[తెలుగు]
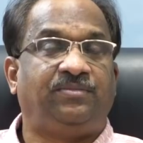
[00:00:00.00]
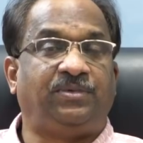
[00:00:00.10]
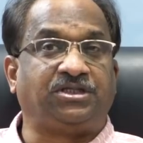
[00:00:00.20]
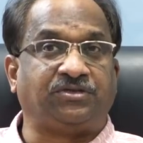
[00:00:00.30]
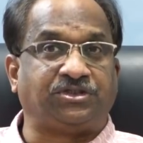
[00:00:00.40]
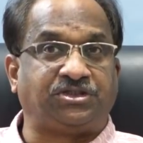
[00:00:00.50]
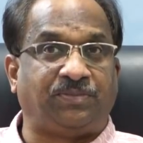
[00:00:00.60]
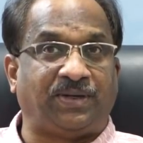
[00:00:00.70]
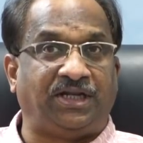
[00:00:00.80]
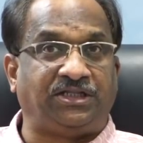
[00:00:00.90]
మంచు విష్ణు
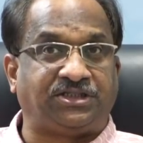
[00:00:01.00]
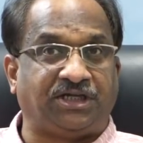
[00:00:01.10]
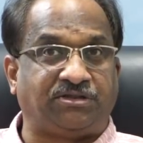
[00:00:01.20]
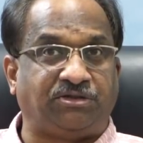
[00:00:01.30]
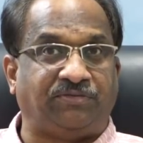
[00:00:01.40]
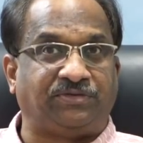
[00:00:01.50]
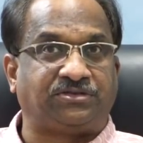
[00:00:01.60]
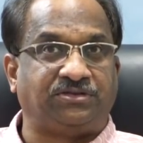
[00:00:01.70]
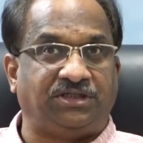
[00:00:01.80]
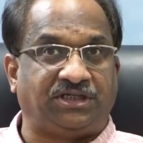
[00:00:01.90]
ప్యానల్ చేసి
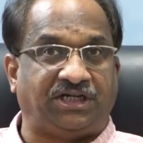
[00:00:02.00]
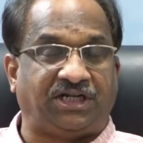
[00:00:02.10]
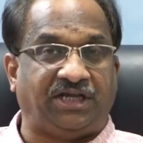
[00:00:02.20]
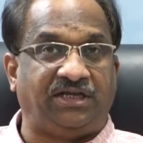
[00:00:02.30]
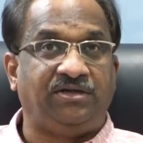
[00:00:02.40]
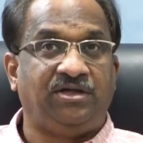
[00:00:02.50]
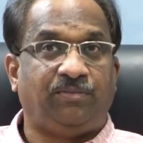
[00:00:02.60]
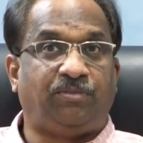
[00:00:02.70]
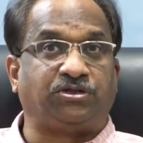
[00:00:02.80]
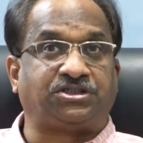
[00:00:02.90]
ఉండవచ్చు ఎందుకంటే
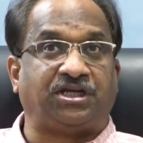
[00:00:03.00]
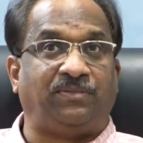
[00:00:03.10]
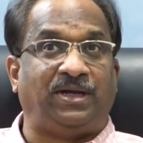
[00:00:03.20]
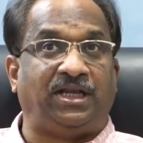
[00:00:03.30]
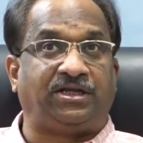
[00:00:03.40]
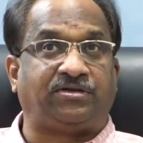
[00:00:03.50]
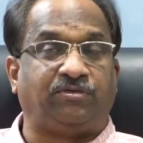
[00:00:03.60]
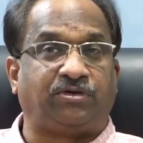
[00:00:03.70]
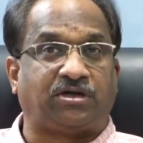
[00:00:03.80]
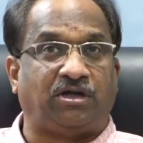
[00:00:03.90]
పోస్టల్ బ్యాలెట్
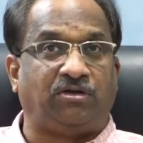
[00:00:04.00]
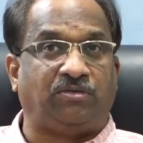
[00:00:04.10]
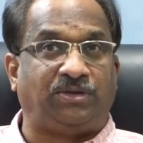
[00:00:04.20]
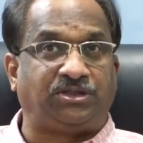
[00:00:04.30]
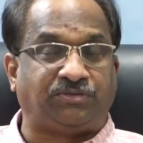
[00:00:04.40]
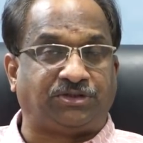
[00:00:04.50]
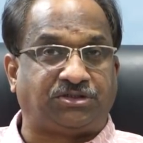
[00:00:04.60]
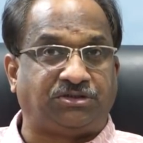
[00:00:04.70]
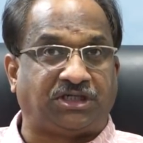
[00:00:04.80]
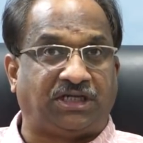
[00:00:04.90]
ఓట్లలో మంచు
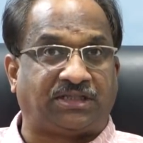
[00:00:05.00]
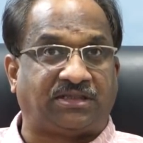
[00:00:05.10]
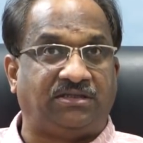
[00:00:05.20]
విష్ణు చాలా